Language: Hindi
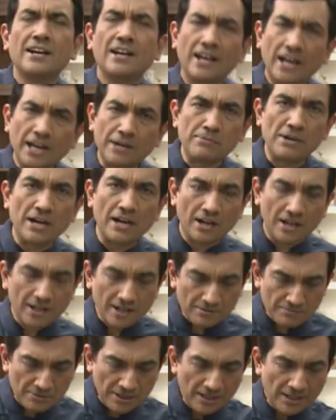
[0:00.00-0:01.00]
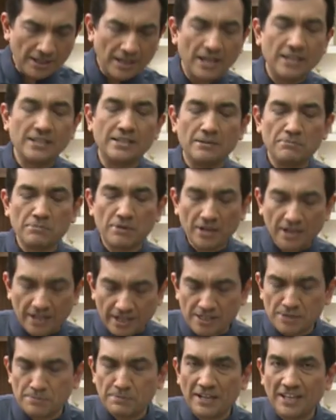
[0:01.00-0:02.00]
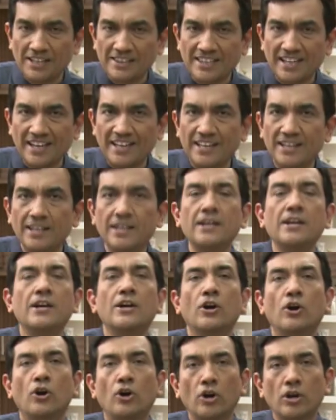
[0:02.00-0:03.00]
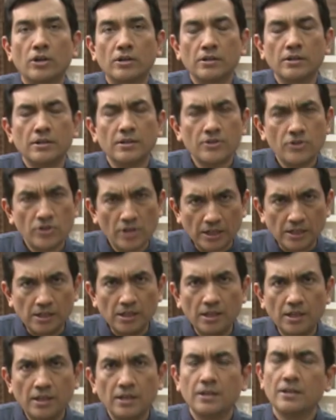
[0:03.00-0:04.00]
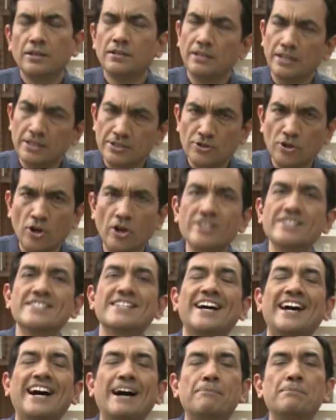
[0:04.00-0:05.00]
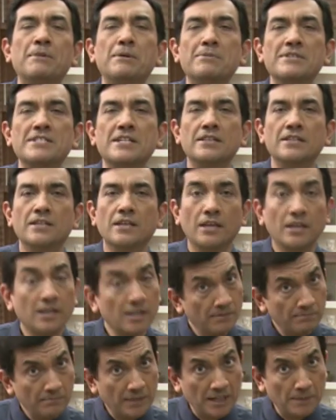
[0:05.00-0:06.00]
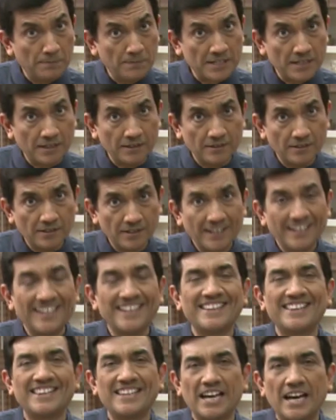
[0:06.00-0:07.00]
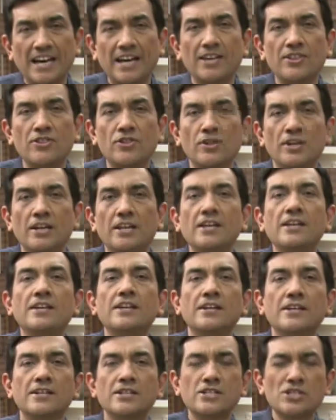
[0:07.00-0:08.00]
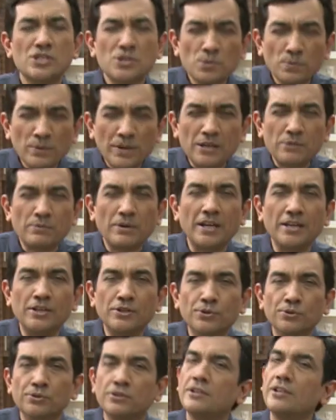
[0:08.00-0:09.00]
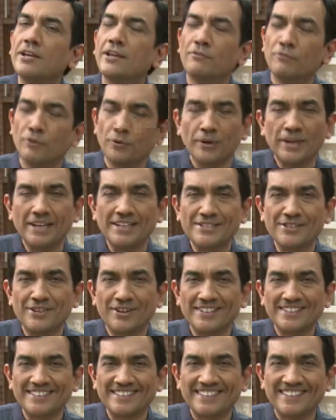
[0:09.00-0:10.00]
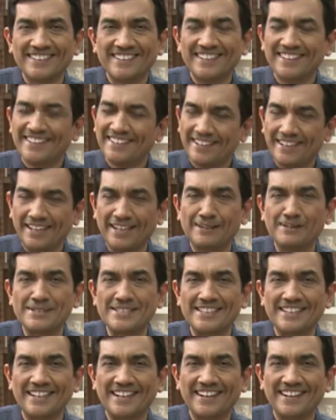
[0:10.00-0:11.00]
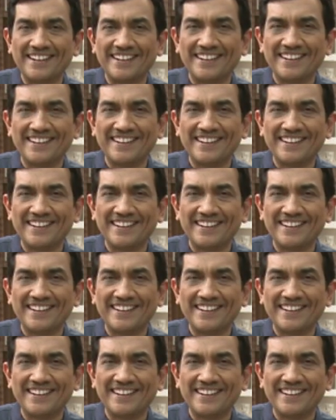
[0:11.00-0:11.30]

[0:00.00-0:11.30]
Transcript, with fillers: गर्मा गर्म एकदम क्रिस्प निकलता है ये और चटनी या सॉस अपनी पसंद की मेरी पसंद थाई चिली स्वीट वाली जो होती है वो वाली सॉस है ना मज़ेदार